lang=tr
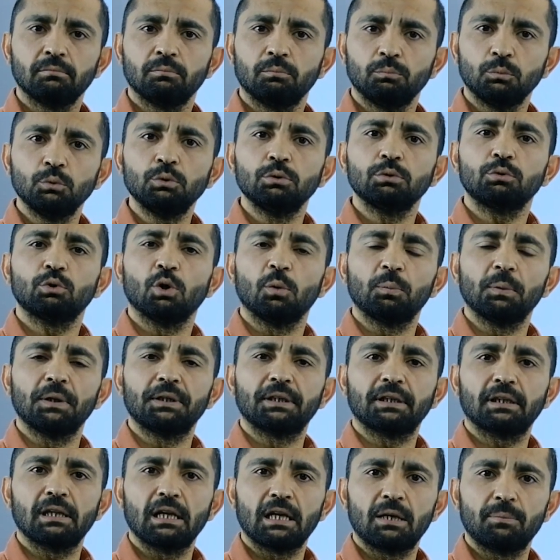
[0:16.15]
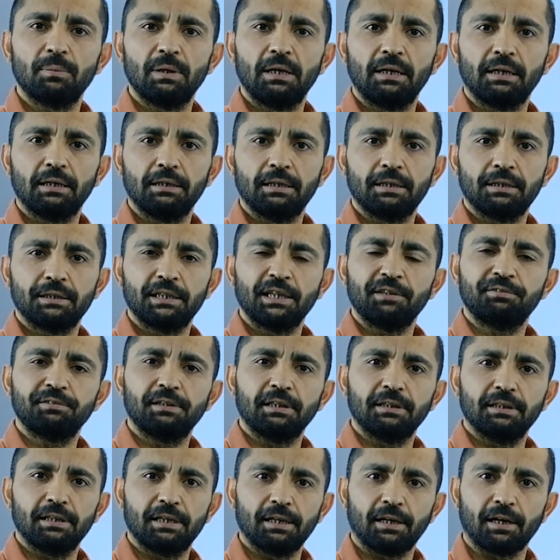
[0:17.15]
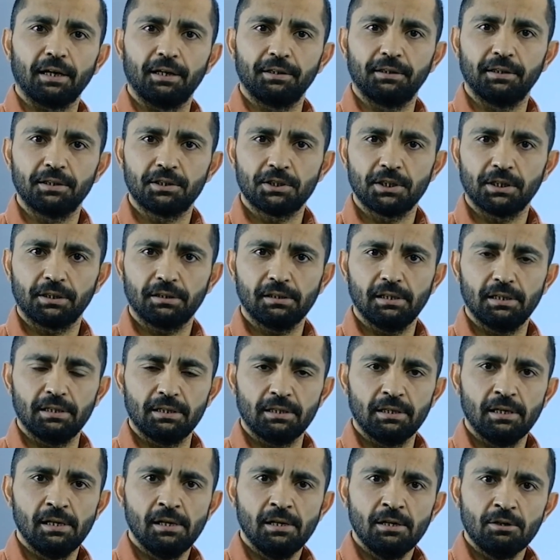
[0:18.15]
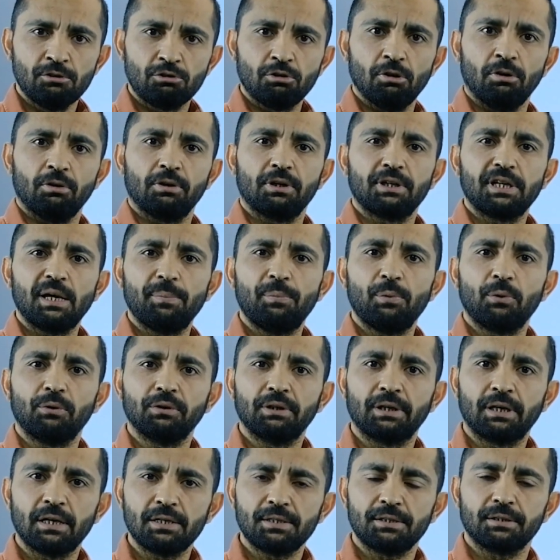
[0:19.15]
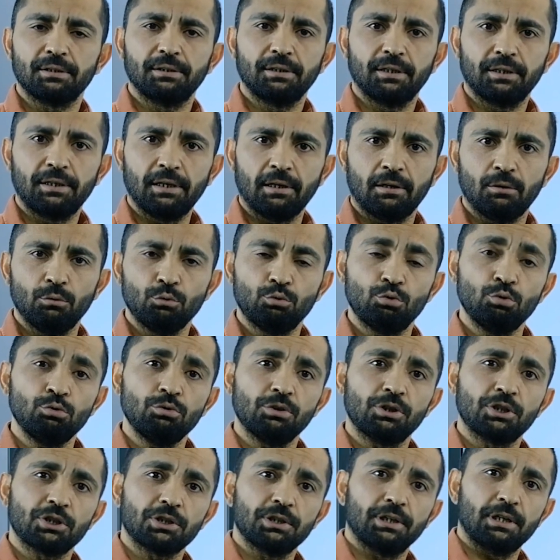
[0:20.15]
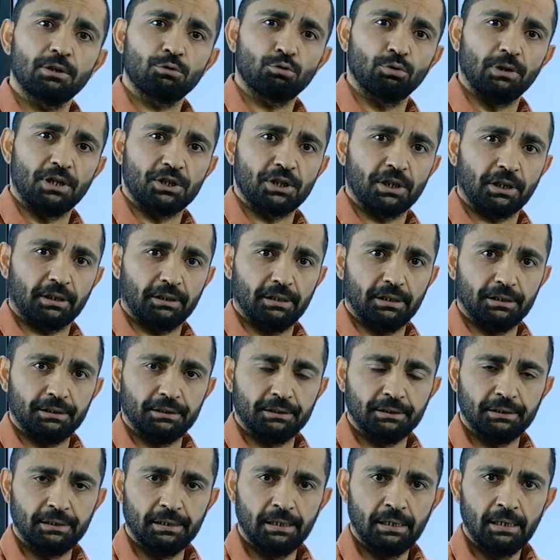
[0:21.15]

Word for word: Bu topladıkları belgeleri defterlere kaydedecekler. Sonra raporlar hazırlayarak üçüncü kişilere sunacaklar.